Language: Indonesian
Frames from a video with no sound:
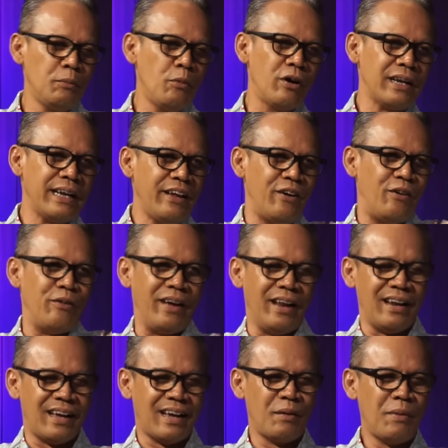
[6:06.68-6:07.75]
Borneo,
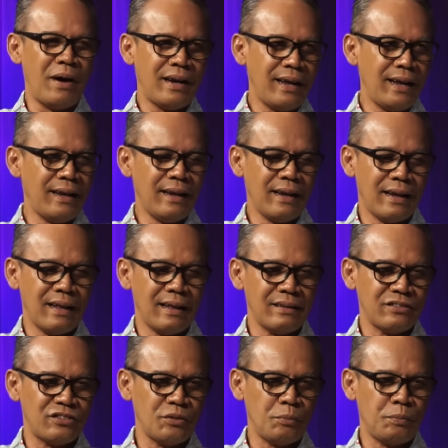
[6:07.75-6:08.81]
well, ya. kemarin ya.
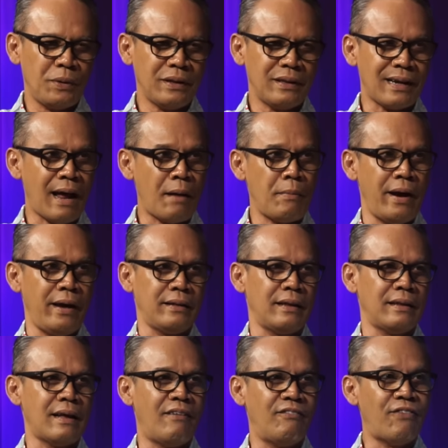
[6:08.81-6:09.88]
sempat ramai
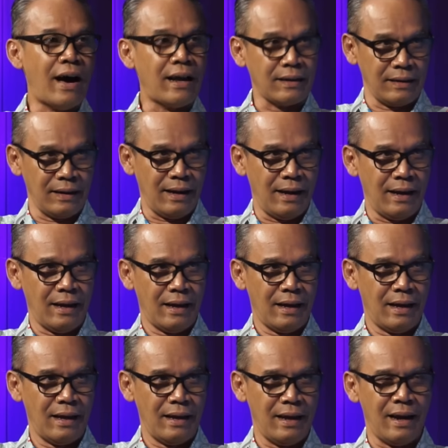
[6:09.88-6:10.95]
tentang farnya
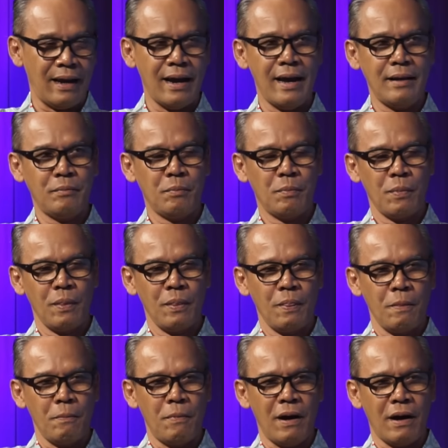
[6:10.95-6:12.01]
hmm. ya kan?
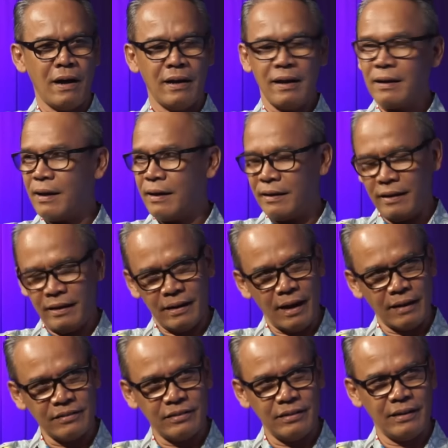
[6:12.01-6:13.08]
Bahkan ada
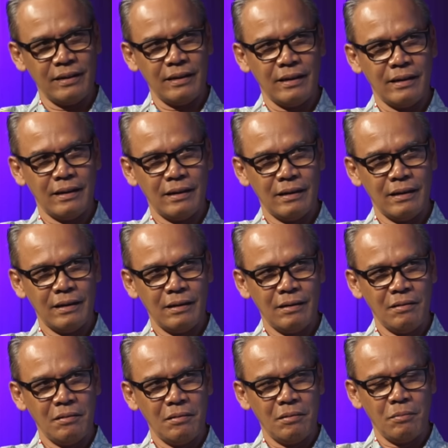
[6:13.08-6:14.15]
indikasi
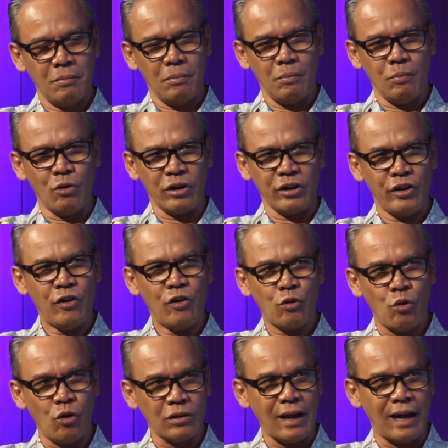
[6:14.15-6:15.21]
Borneo
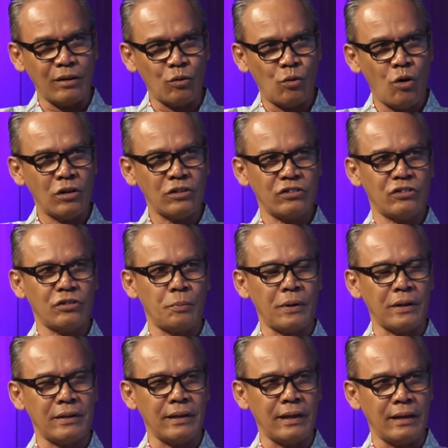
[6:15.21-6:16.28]
quote unquote
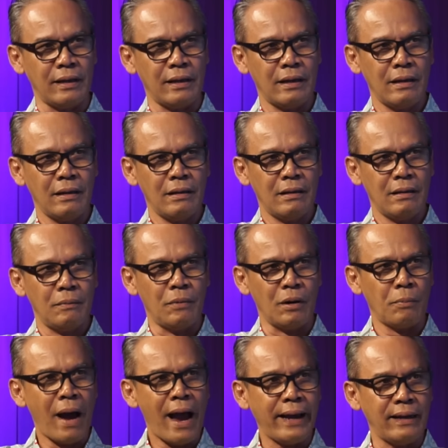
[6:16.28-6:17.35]
seperti
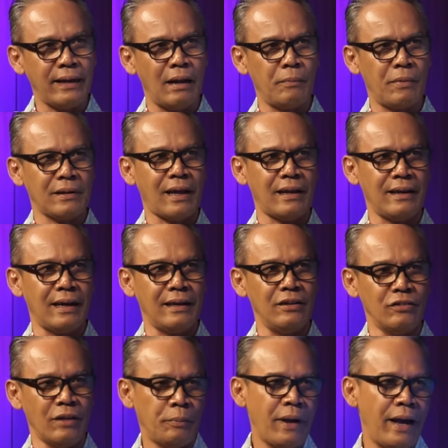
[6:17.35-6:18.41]
bermain dalam pertandingan itu,
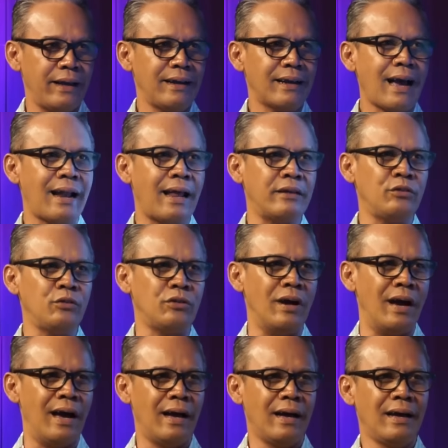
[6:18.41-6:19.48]
tapi akhirnya kalah
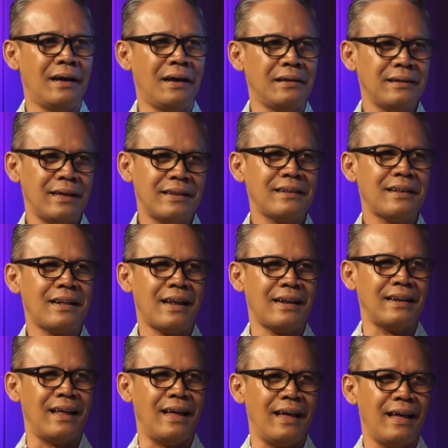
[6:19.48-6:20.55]
juga. Catatan Anda.